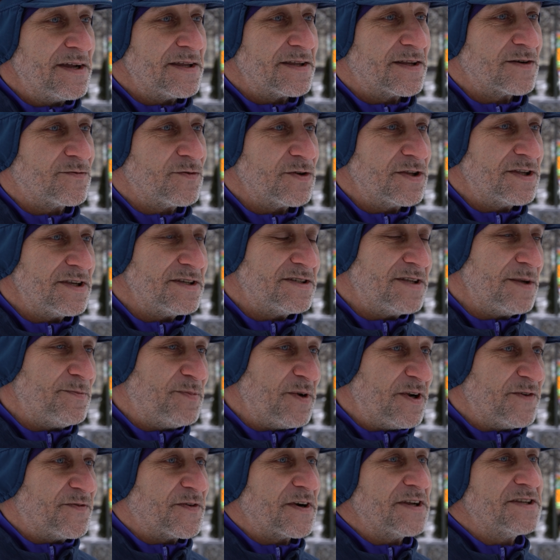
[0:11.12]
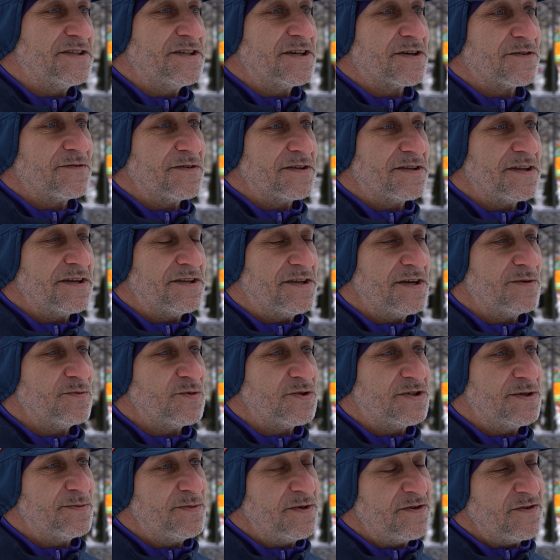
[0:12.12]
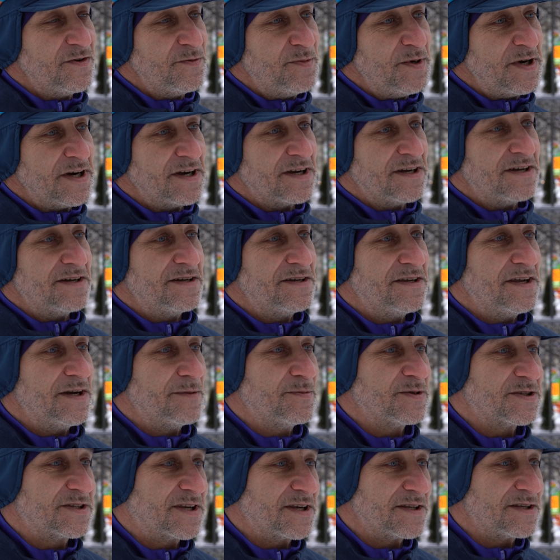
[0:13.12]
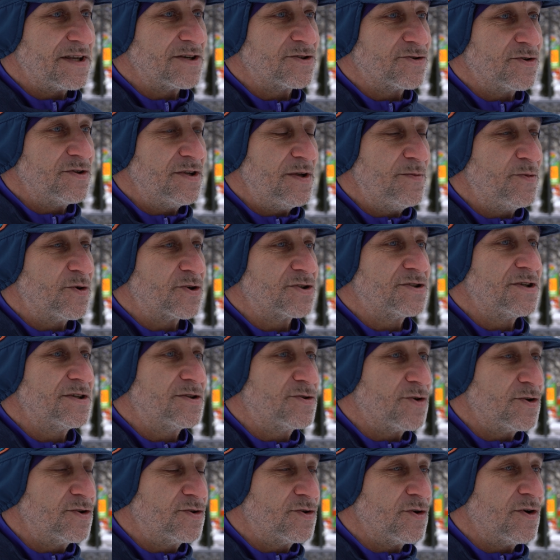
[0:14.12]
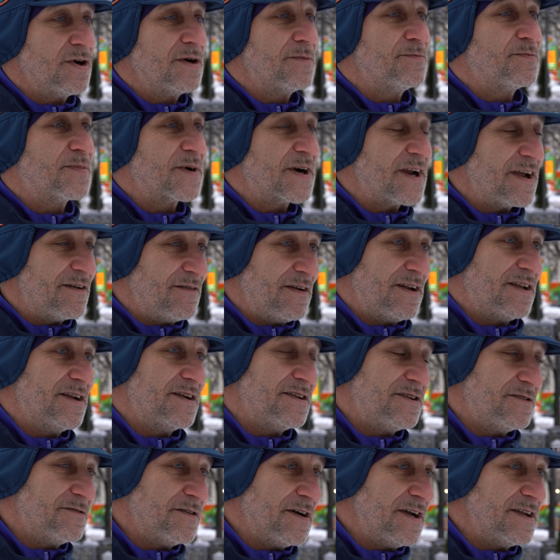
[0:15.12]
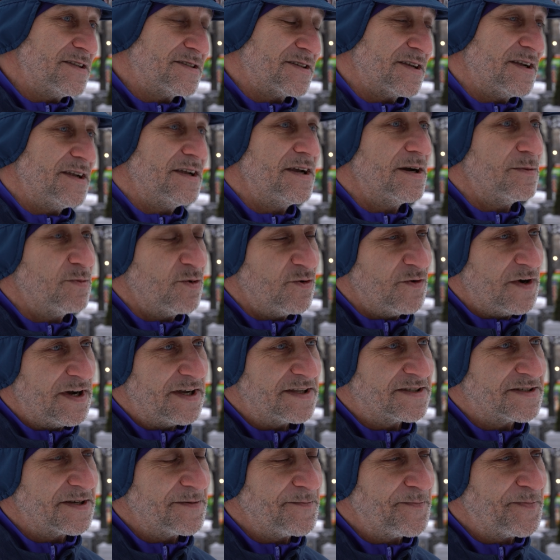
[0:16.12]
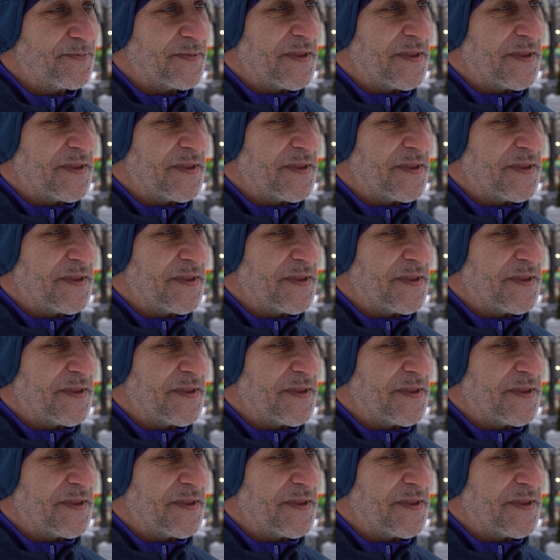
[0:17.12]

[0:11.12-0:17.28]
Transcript: Так вот, если перефразировать на тему зимнего бега, я бы сказал, что не мерзнет тот, кто правильно одевается и обувается.